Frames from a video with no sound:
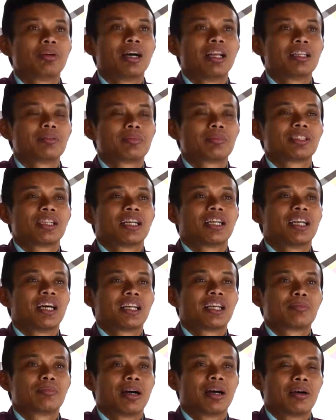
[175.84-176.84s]
kembali
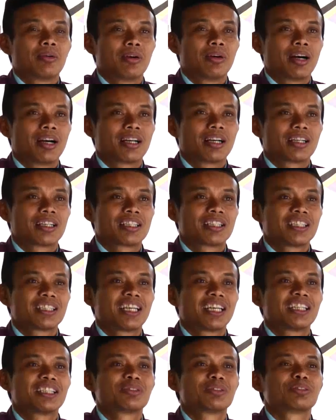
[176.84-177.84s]
menyadari bahwa
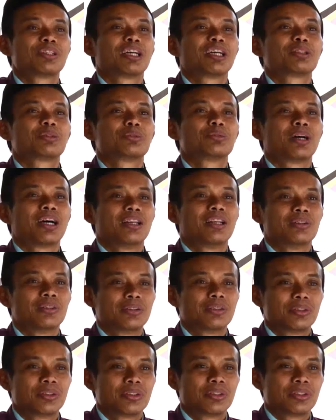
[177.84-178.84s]
kita ini sudah tua
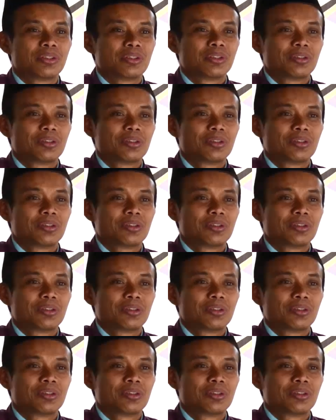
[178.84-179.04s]
loh.